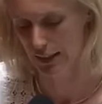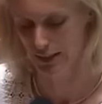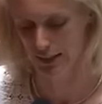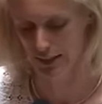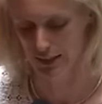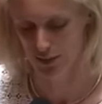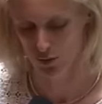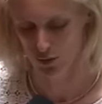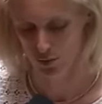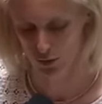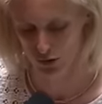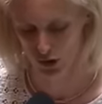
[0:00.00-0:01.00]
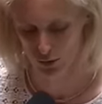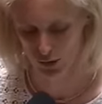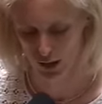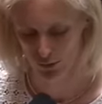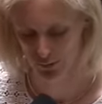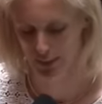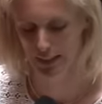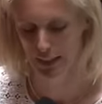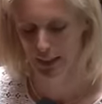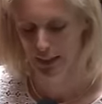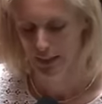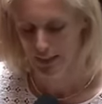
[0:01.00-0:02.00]
critères d'isolement géographique.
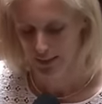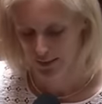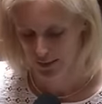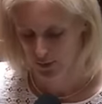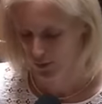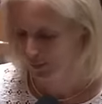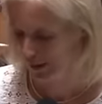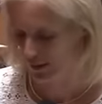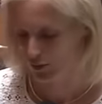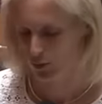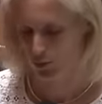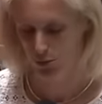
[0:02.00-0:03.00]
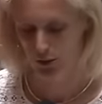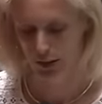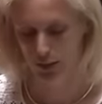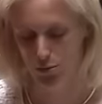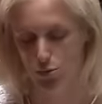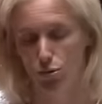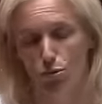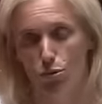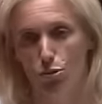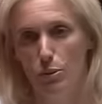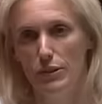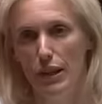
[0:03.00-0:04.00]
C'est par exemple le cas du
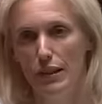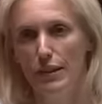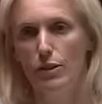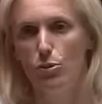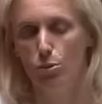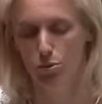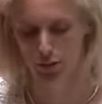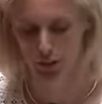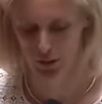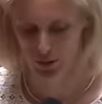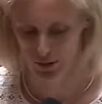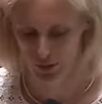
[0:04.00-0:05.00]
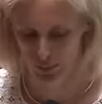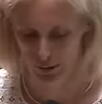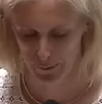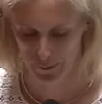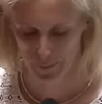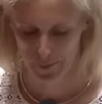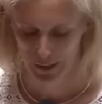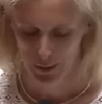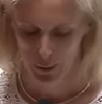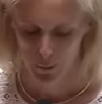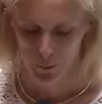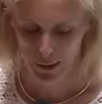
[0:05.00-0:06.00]
centre hospitalier de Digne-les-Bains.
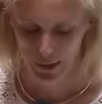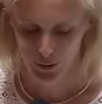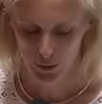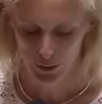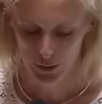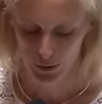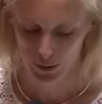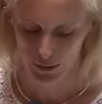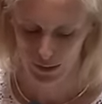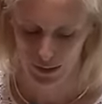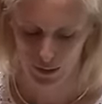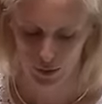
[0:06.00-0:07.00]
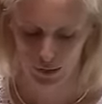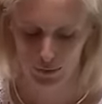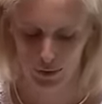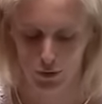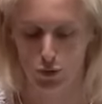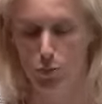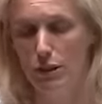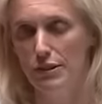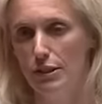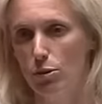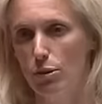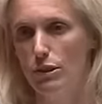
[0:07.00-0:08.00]
Par ailleurs, la loi de financement de
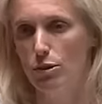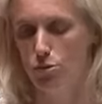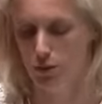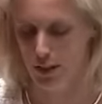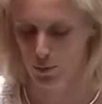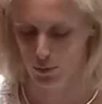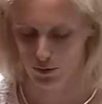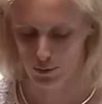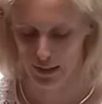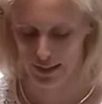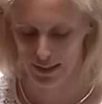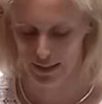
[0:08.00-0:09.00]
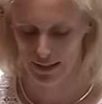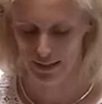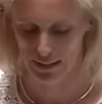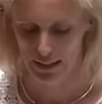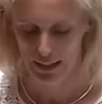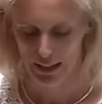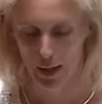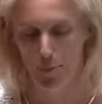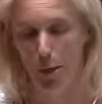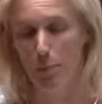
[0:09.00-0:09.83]
la sécurité sociale pour 2015 a